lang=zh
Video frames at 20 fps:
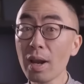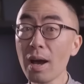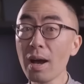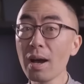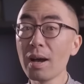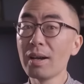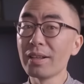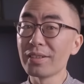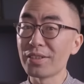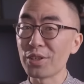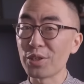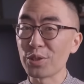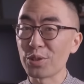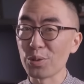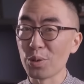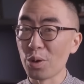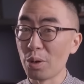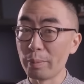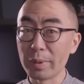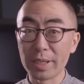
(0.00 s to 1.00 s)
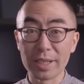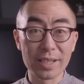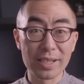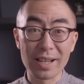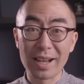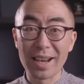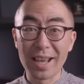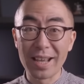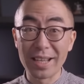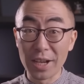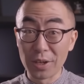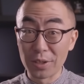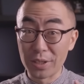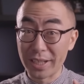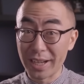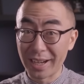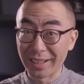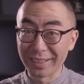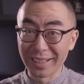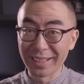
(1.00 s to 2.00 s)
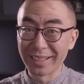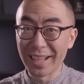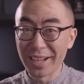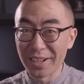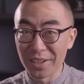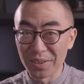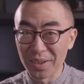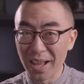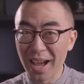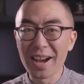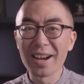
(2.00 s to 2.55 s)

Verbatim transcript: 对啊，这就是我们接下来要讲的内容